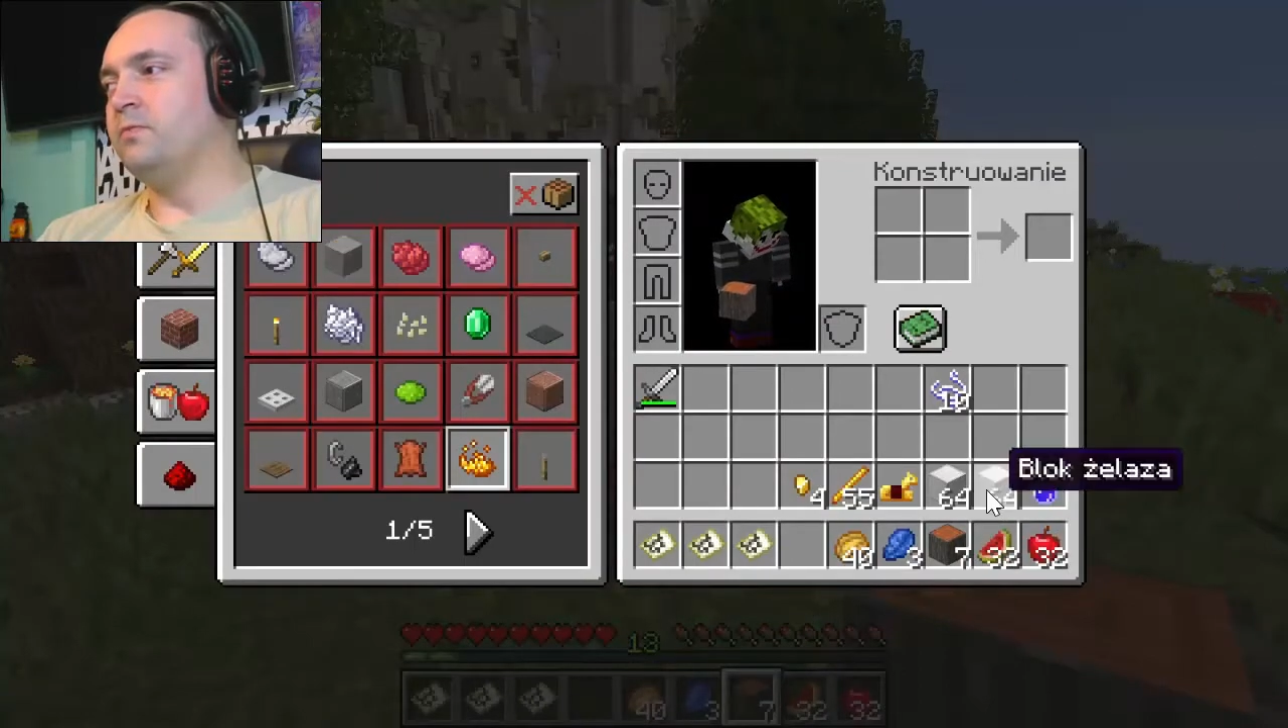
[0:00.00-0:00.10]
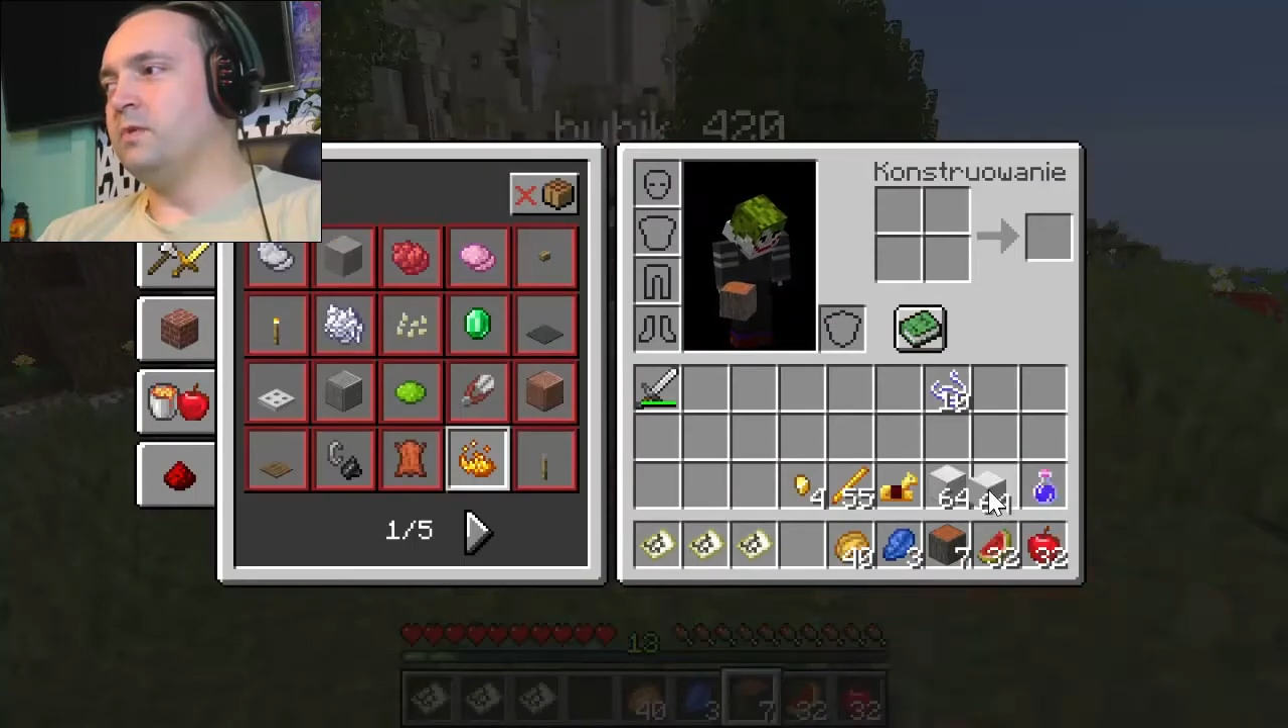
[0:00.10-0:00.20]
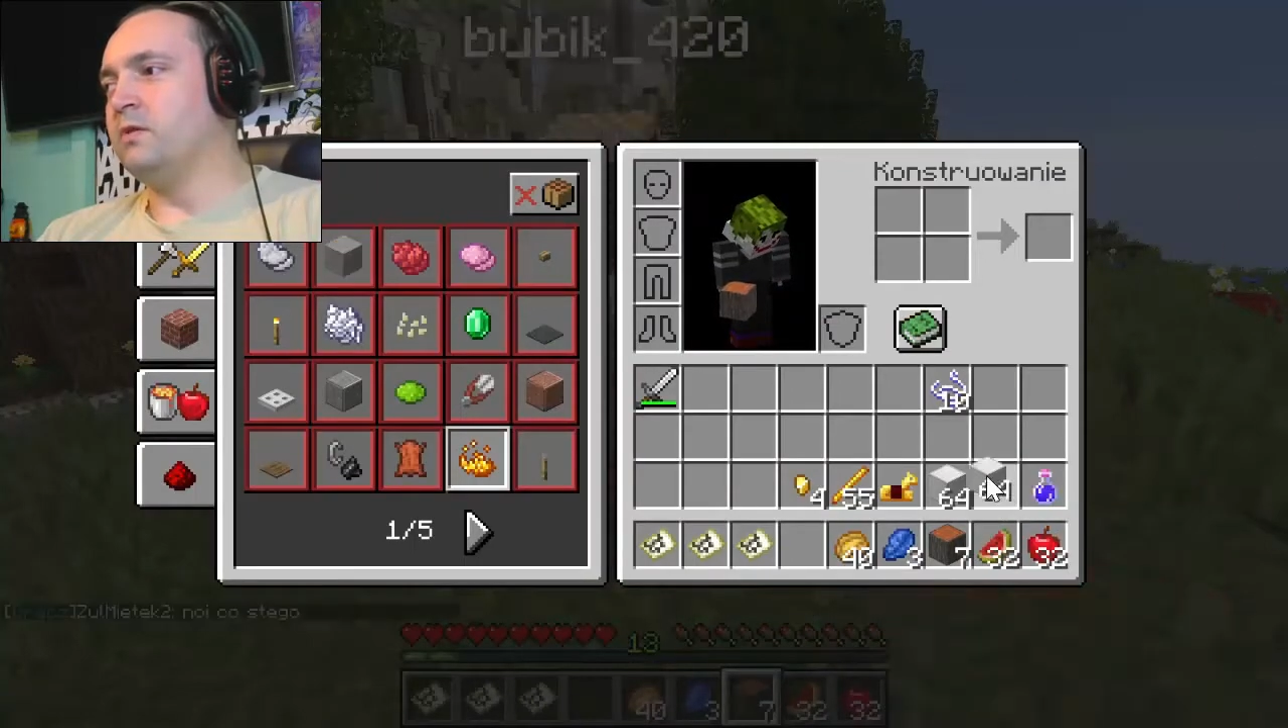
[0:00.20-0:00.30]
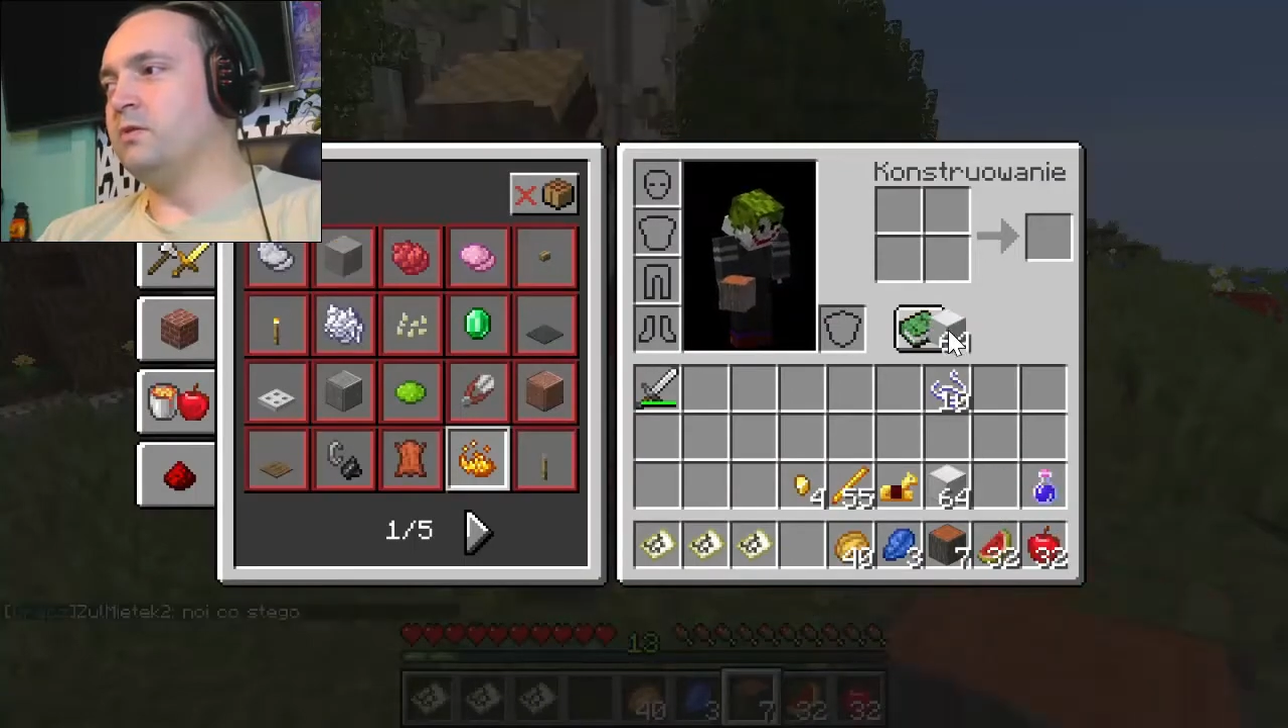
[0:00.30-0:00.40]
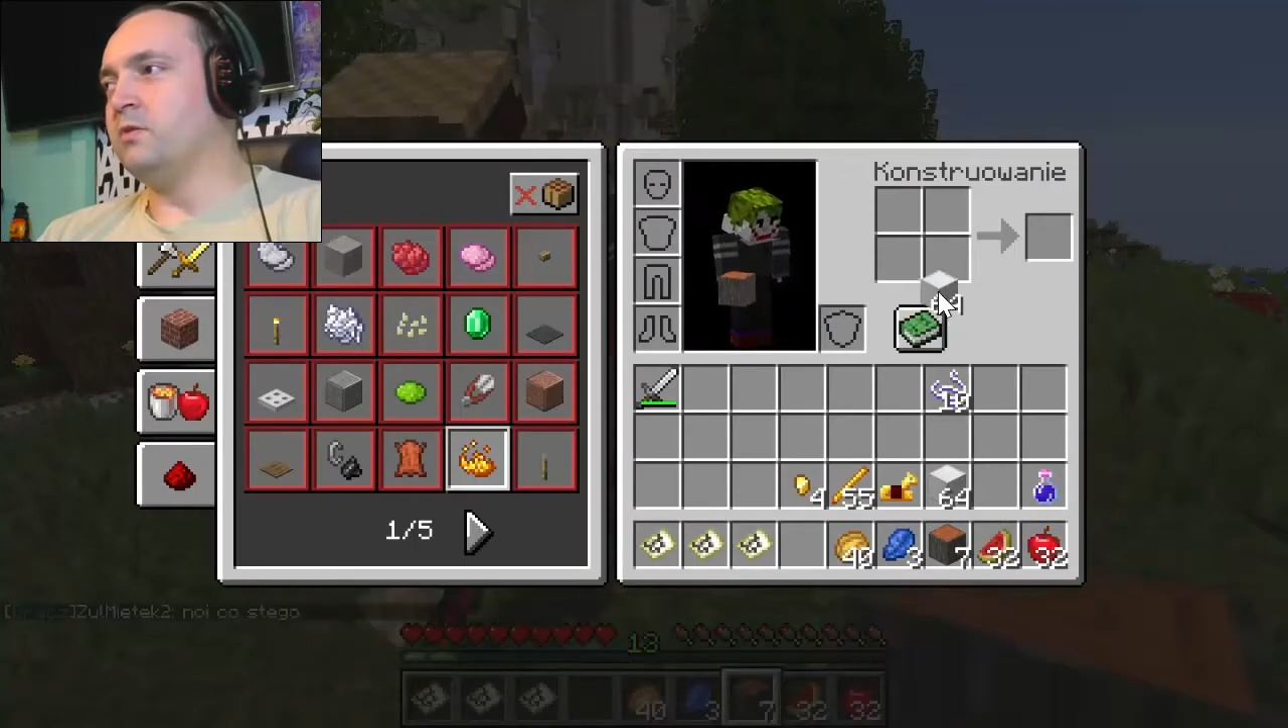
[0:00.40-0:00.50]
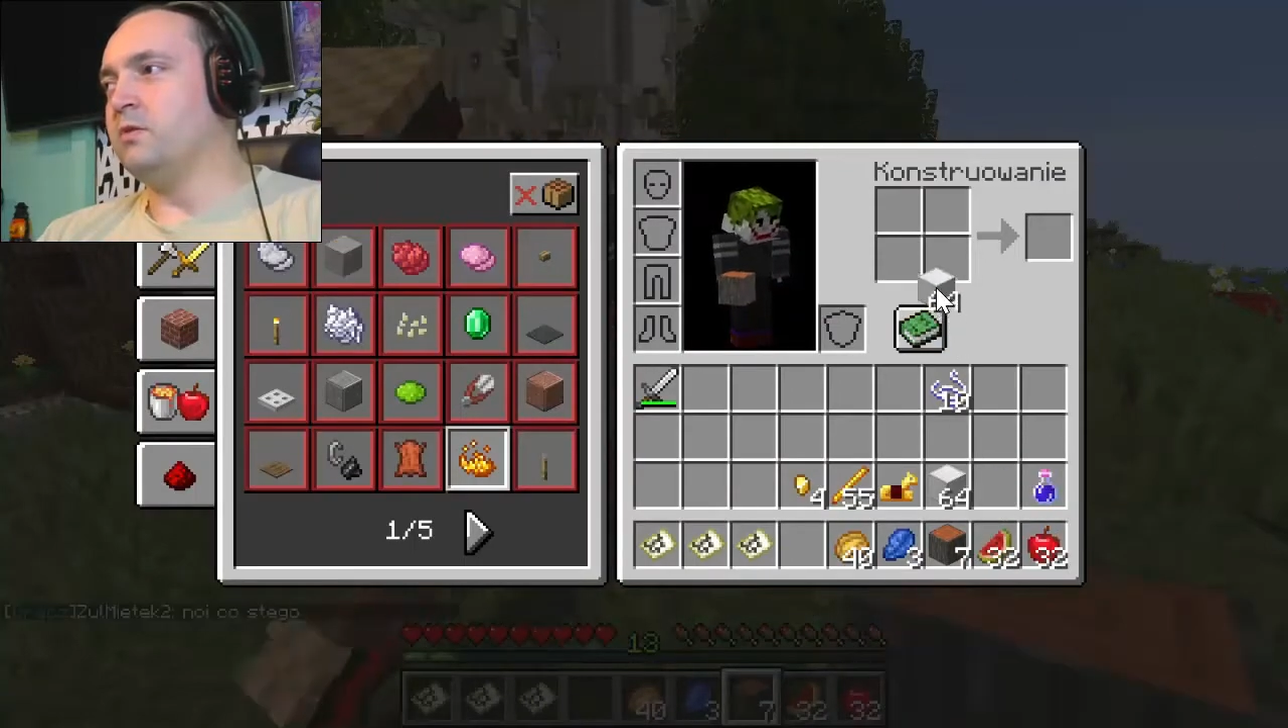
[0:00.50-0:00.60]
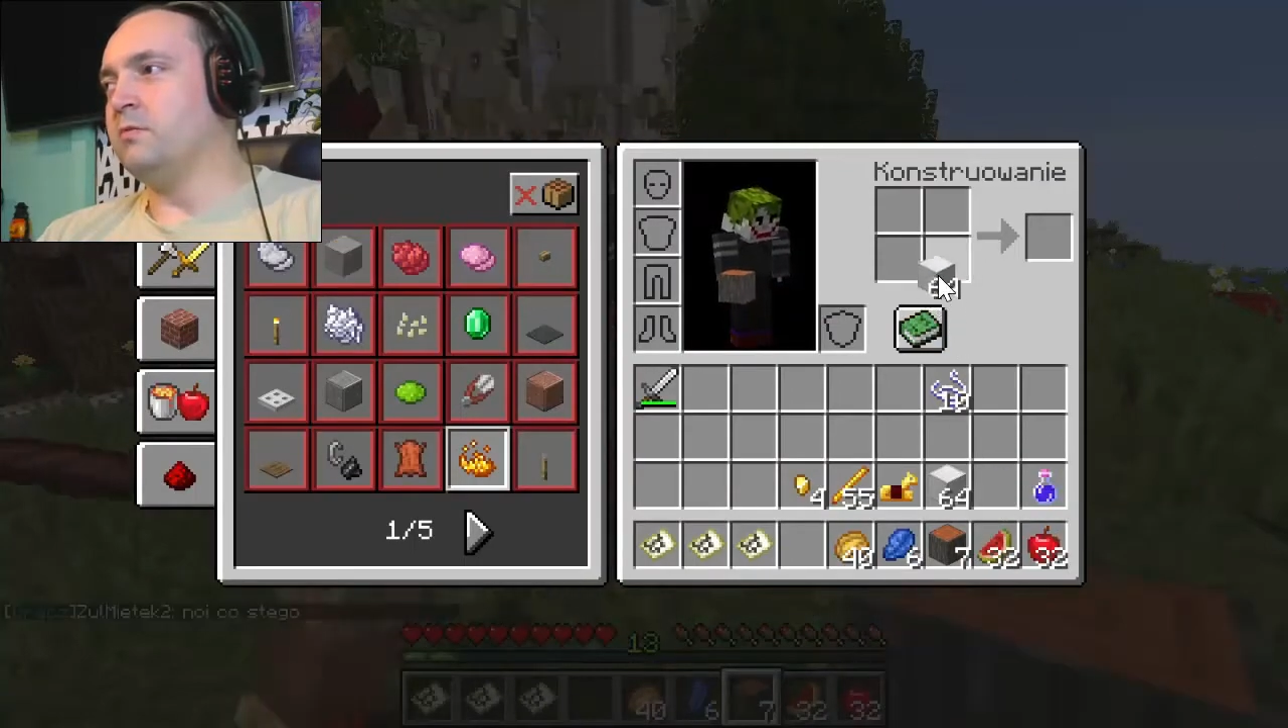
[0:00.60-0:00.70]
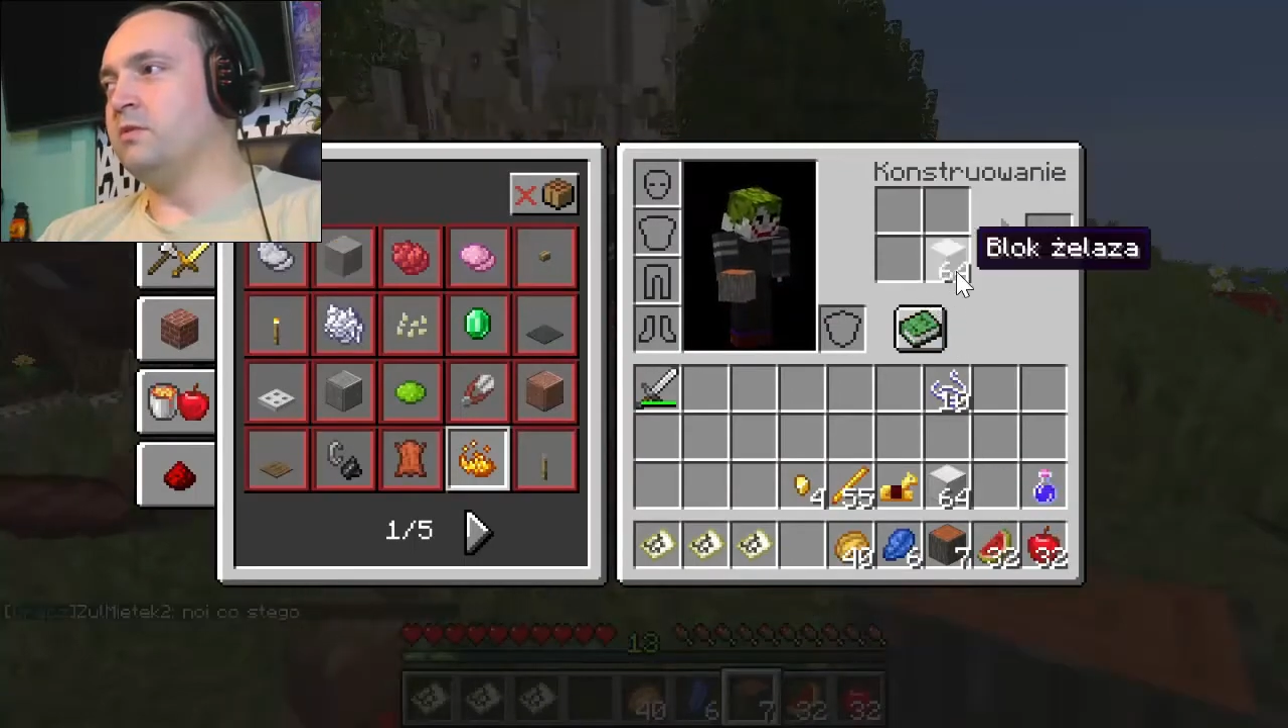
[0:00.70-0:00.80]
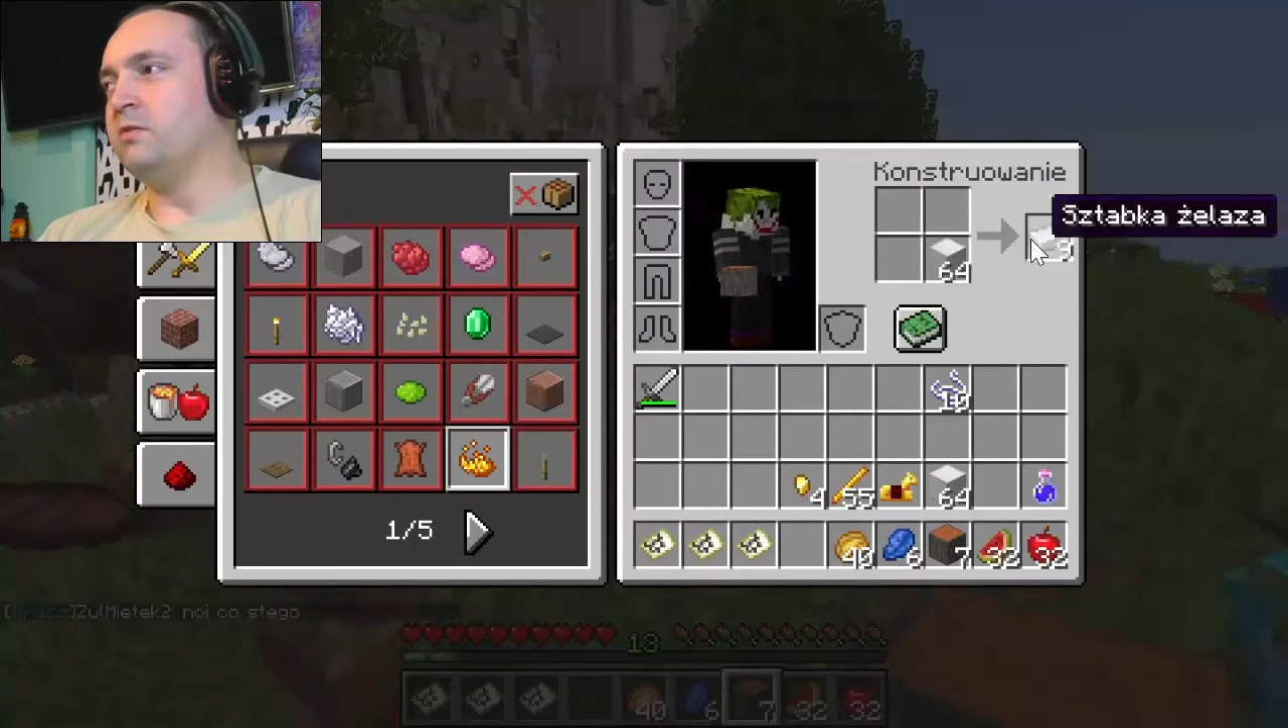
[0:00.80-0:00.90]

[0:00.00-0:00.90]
No,